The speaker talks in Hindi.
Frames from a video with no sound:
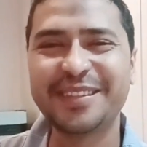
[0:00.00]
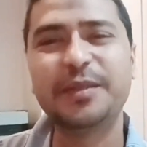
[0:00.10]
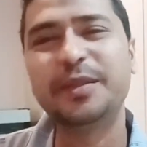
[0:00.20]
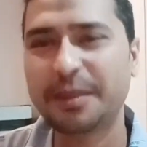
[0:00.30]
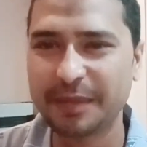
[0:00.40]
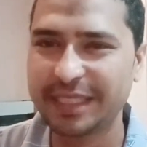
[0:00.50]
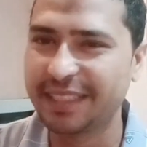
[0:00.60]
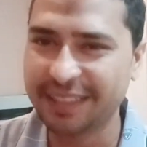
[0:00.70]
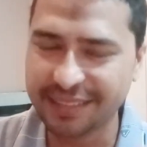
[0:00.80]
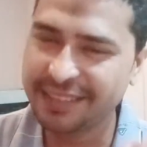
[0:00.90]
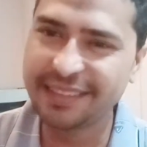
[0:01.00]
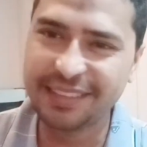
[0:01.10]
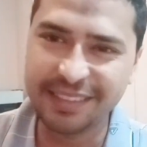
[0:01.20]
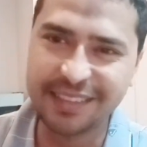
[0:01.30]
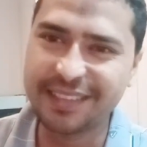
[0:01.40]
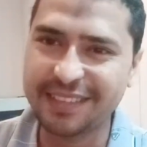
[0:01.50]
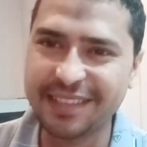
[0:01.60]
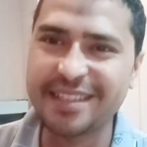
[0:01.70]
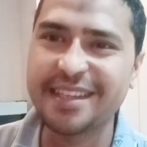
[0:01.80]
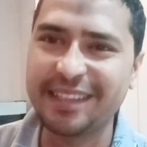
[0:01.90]
uh, समझ गई कि तीन दिन का इसने
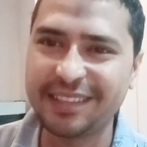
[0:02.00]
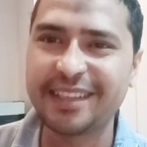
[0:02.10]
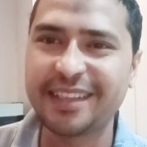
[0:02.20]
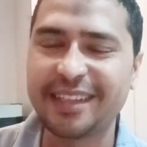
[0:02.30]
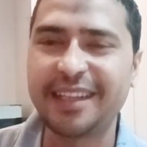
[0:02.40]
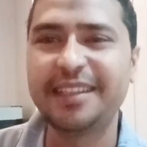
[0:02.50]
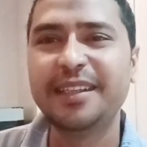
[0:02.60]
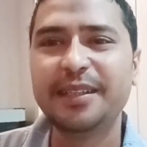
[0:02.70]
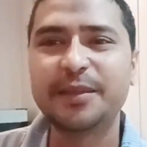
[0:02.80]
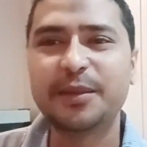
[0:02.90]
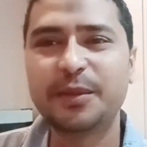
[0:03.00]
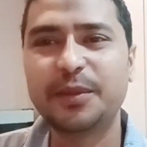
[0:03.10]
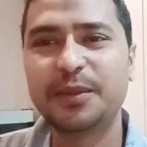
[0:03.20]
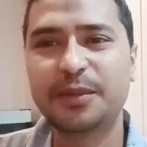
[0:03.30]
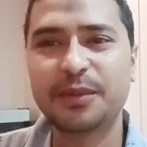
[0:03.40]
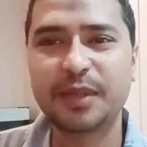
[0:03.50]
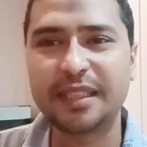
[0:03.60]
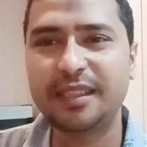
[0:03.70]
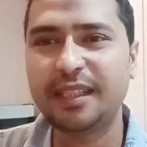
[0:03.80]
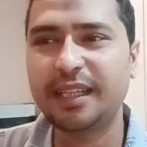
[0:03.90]
स्टे इधर करना है तो
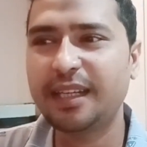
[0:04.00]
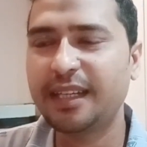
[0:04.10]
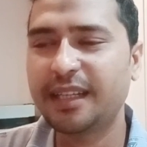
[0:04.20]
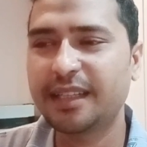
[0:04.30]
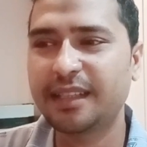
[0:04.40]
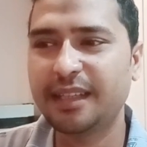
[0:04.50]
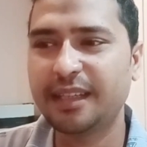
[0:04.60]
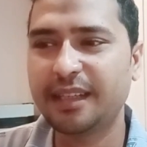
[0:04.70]
कहती है कि